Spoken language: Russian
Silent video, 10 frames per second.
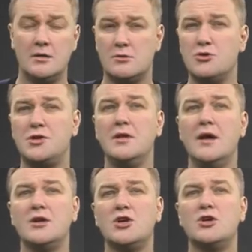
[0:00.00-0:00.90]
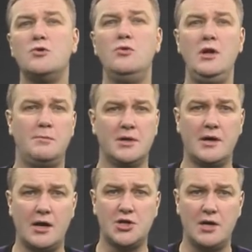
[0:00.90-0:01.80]
Слушайте, даже «Жигули»
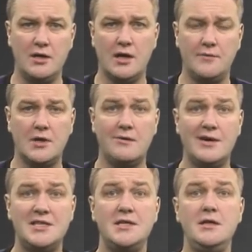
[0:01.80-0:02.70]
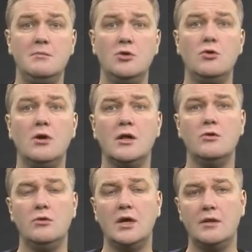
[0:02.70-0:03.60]
подорожали на «АвтоВАЗе» немного,
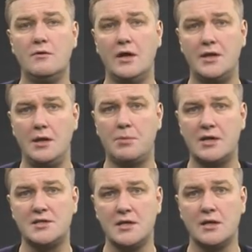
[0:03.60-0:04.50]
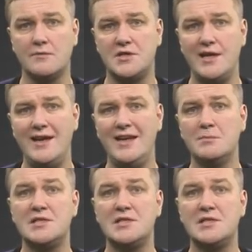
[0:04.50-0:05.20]
но на 2-3% в среднем.